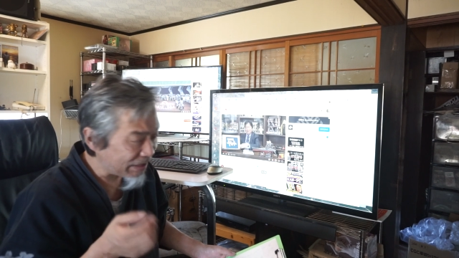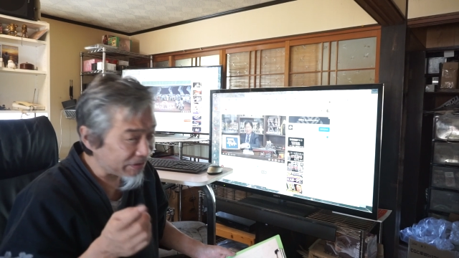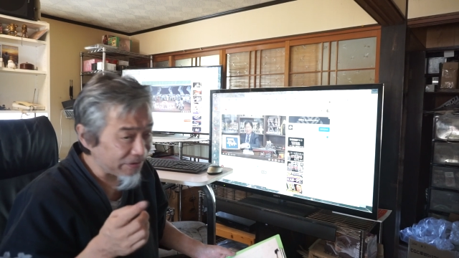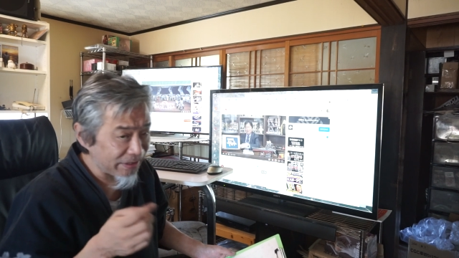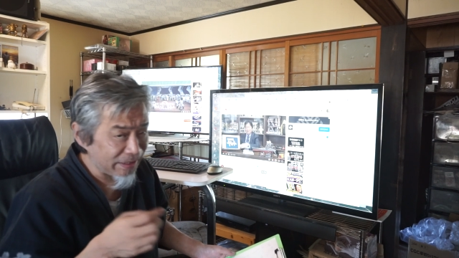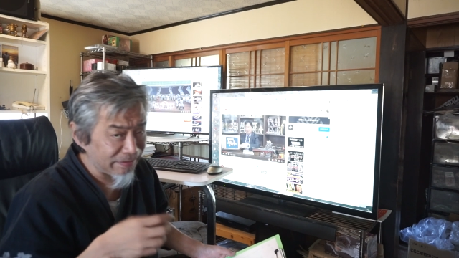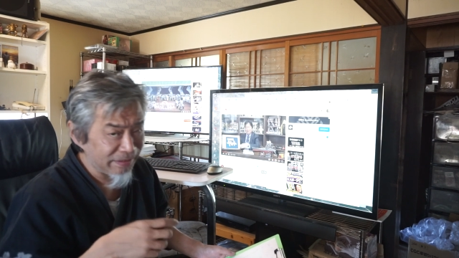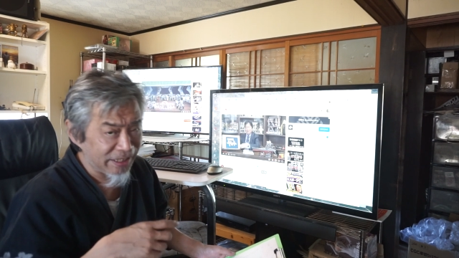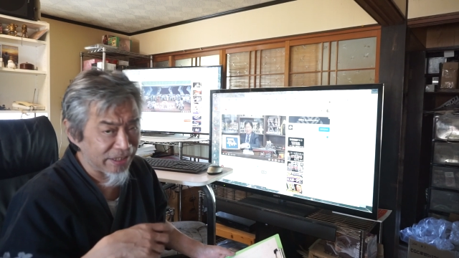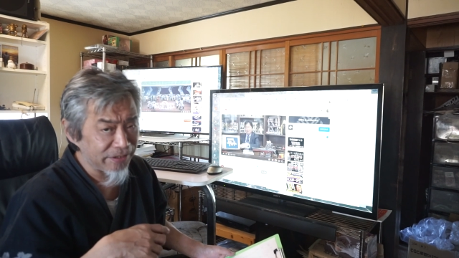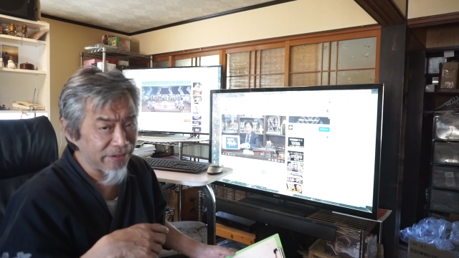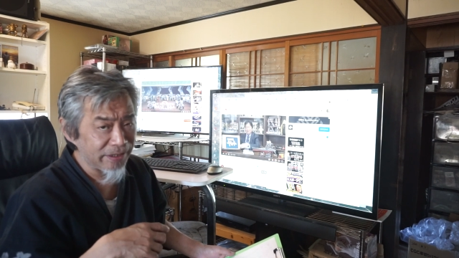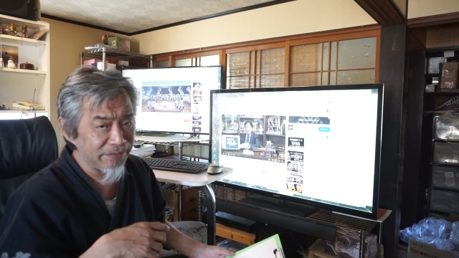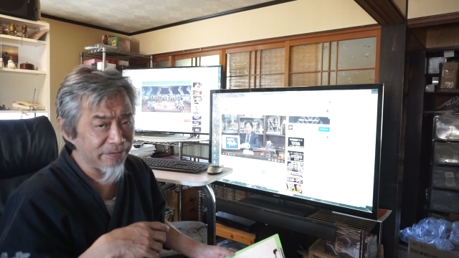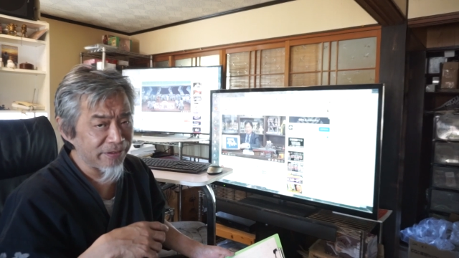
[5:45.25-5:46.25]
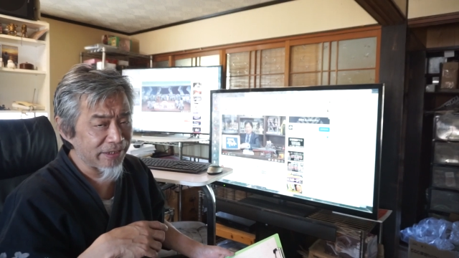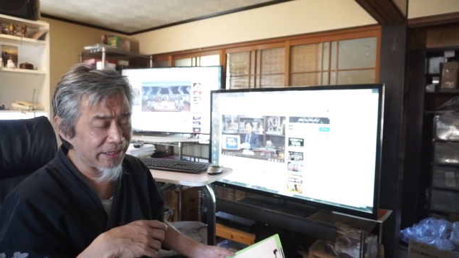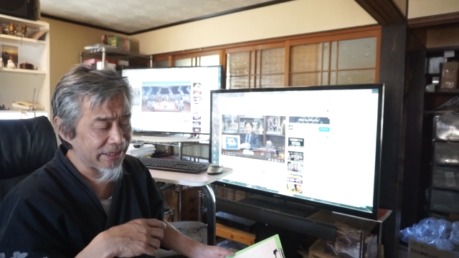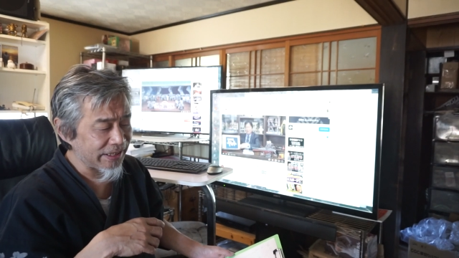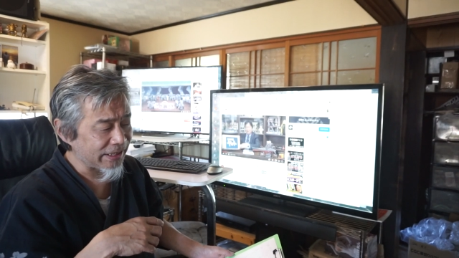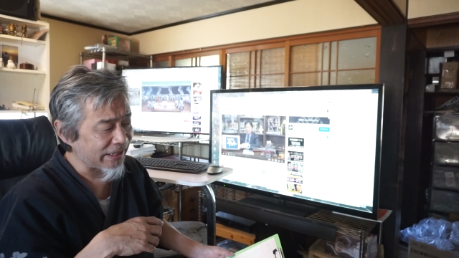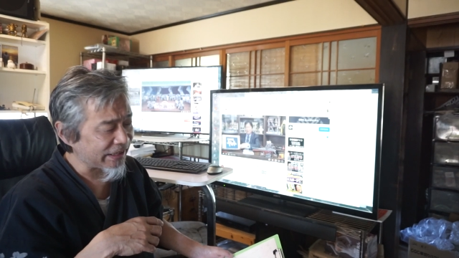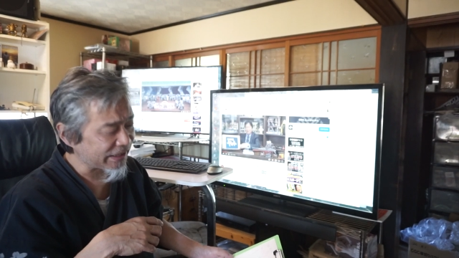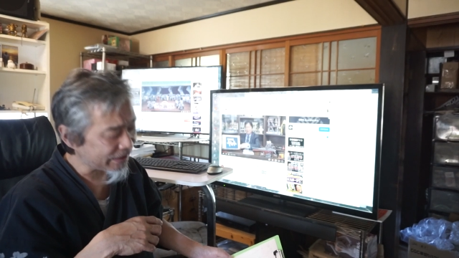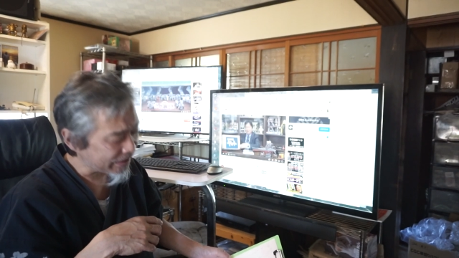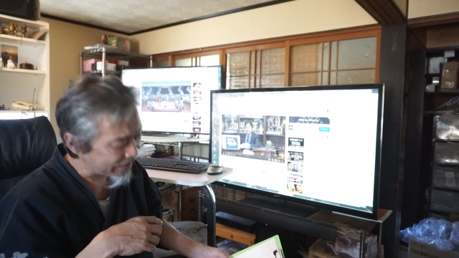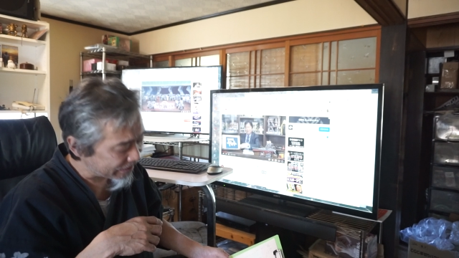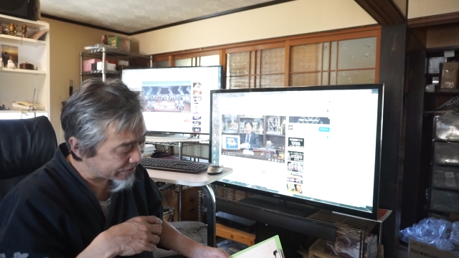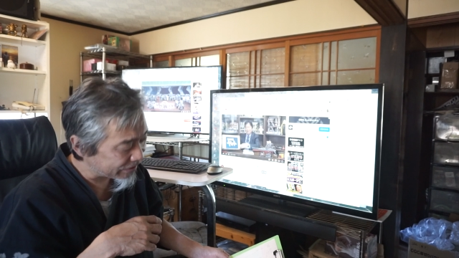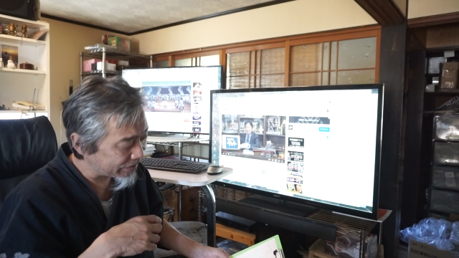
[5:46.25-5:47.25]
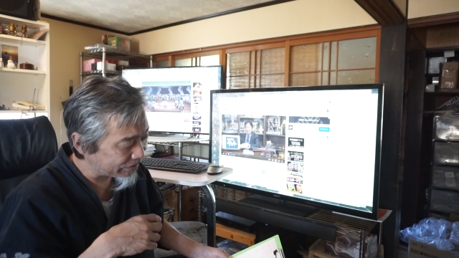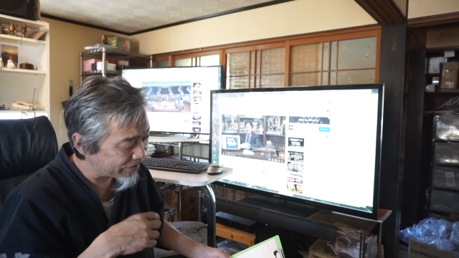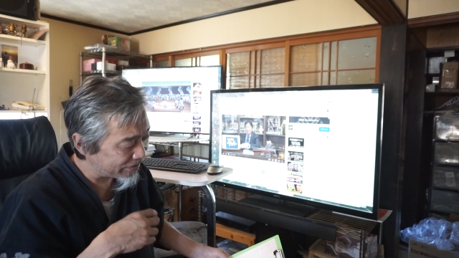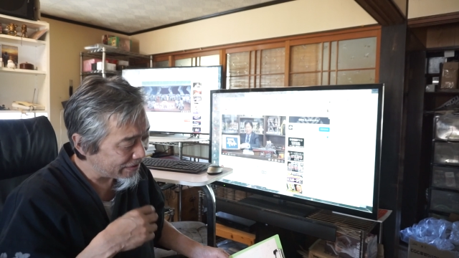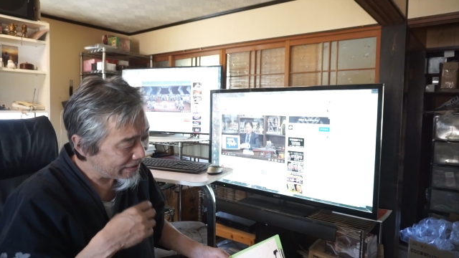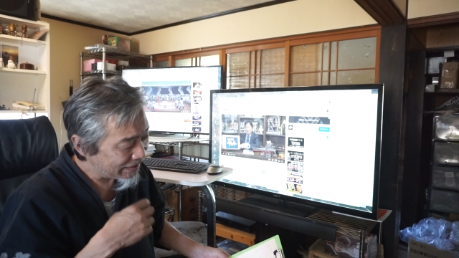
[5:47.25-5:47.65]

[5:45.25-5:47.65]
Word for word: まあ、この辺は非常に難しい話なんですけど